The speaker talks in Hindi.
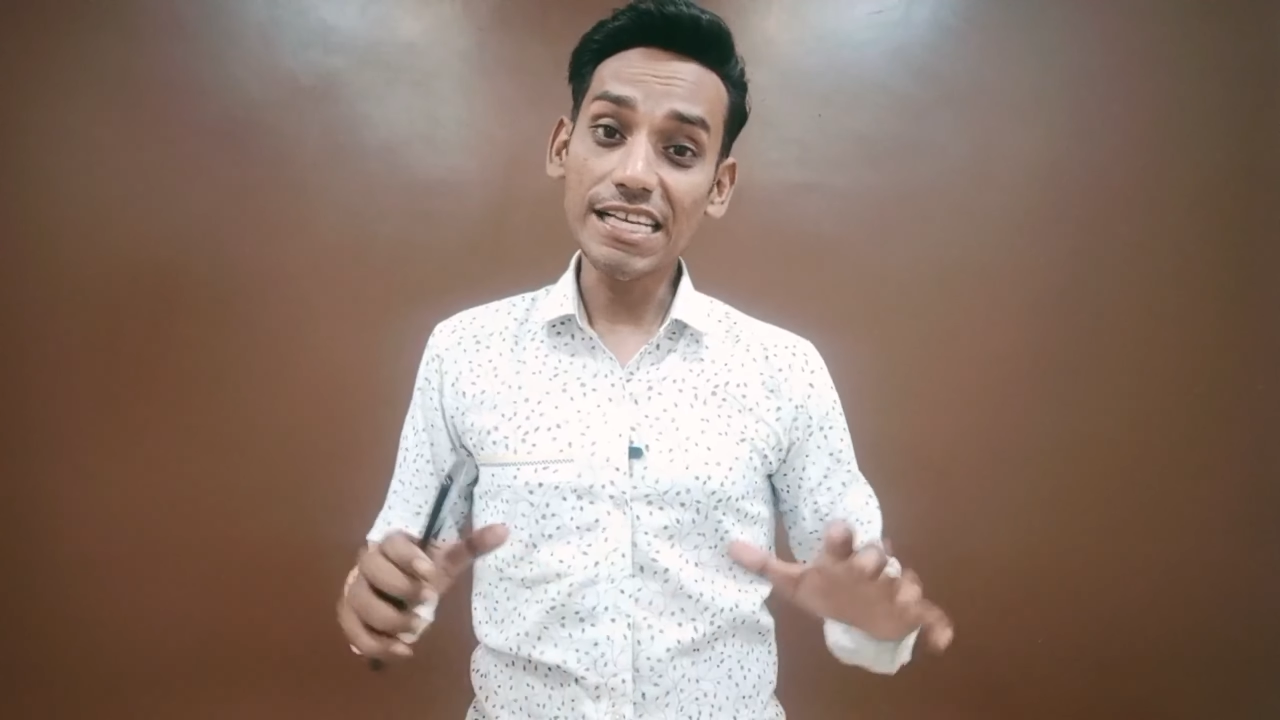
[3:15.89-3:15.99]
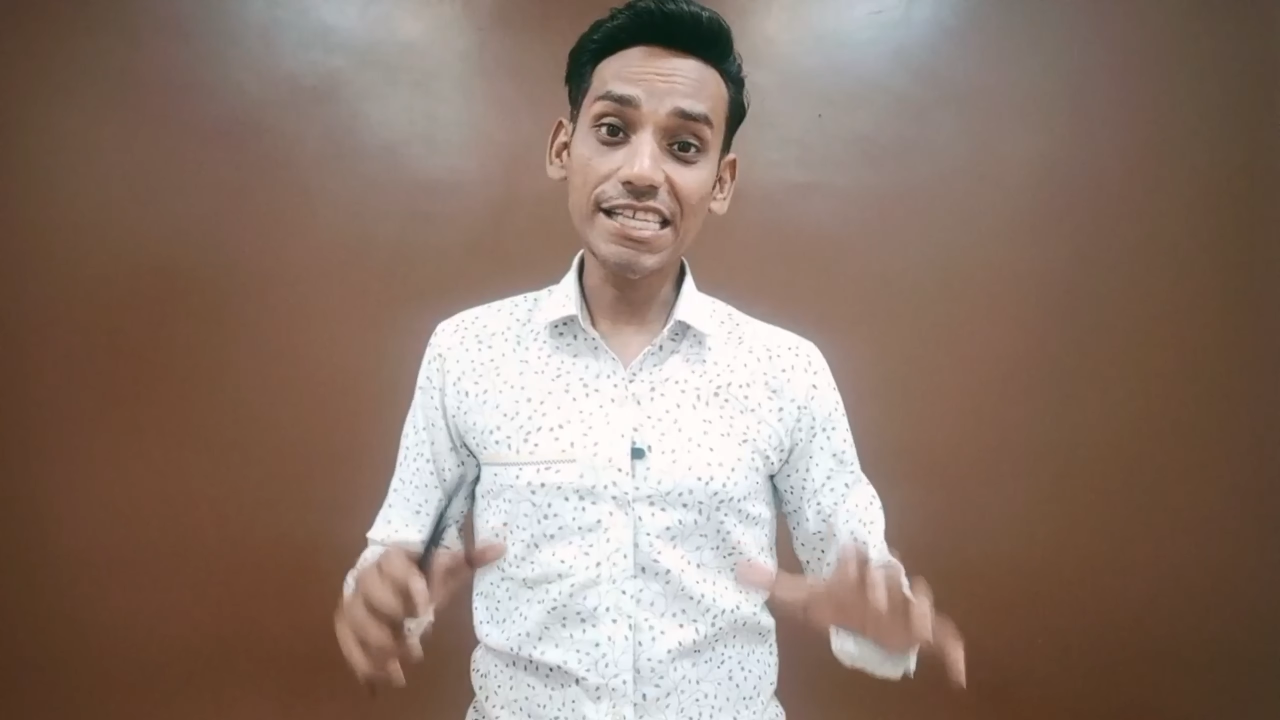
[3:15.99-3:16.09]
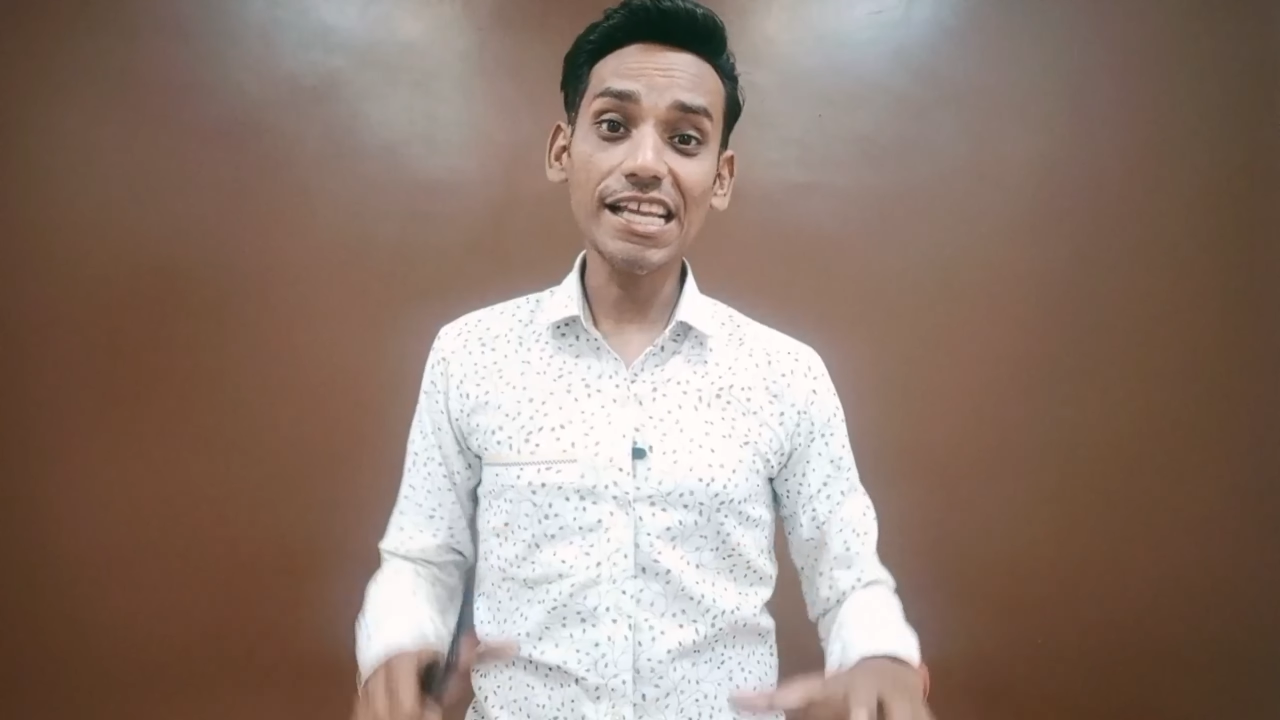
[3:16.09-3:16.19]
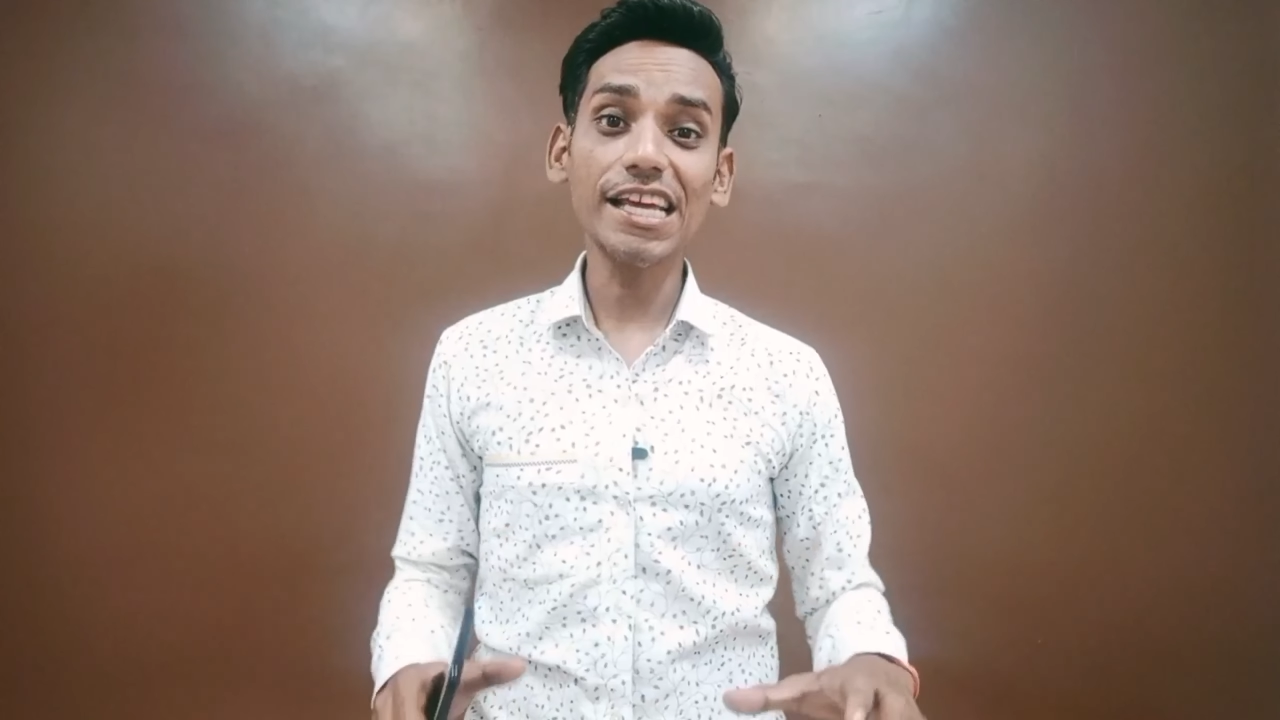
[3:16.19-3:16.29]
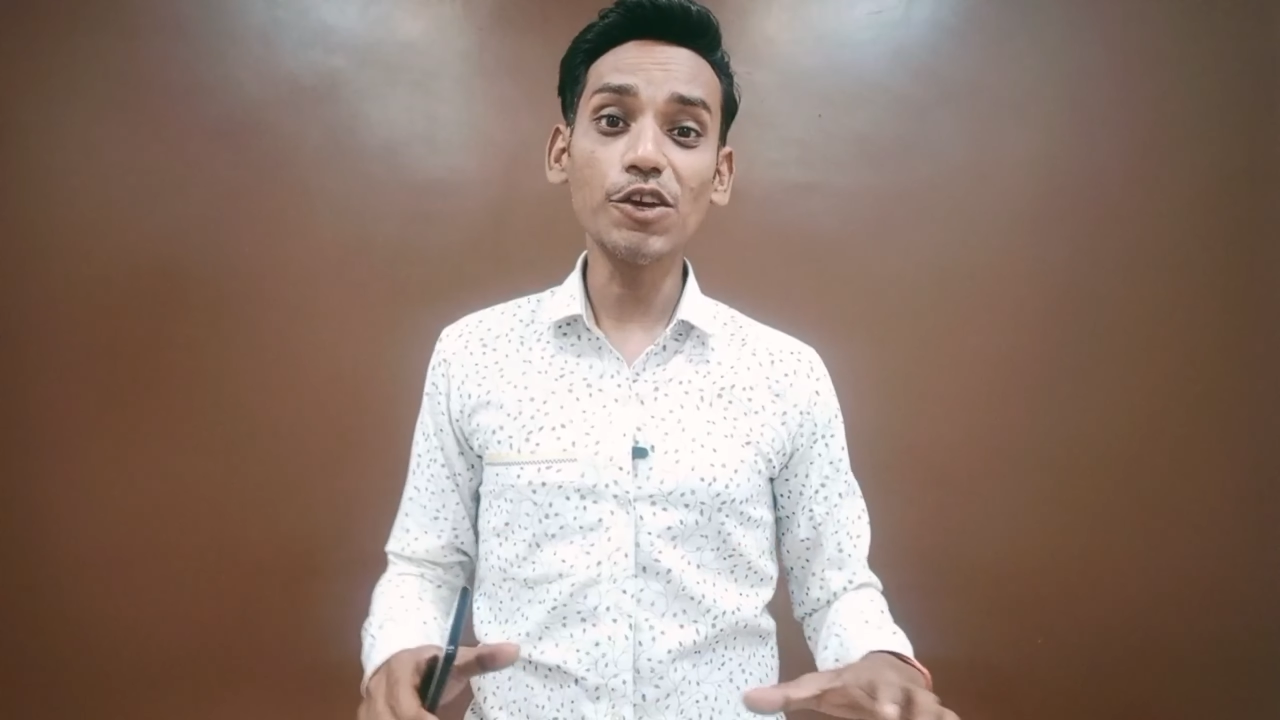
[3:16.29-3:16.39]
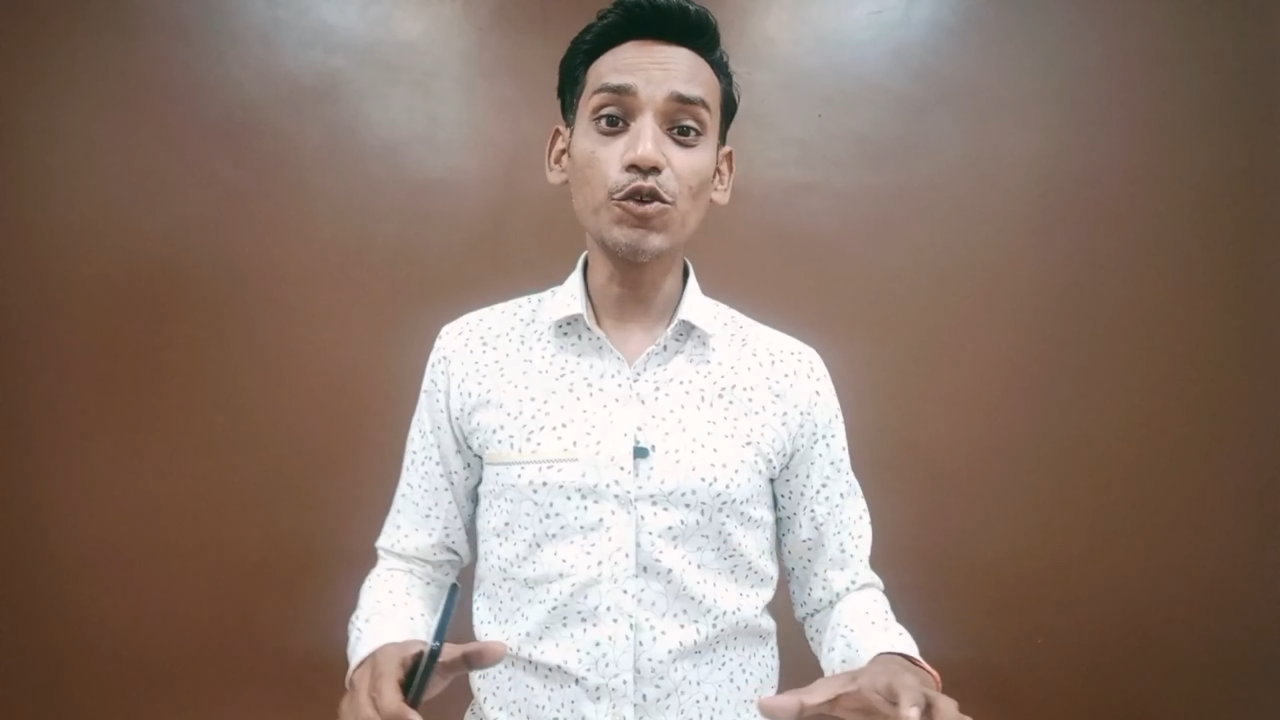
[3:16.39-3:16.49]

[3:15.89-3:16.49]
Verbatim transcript: इसीलिए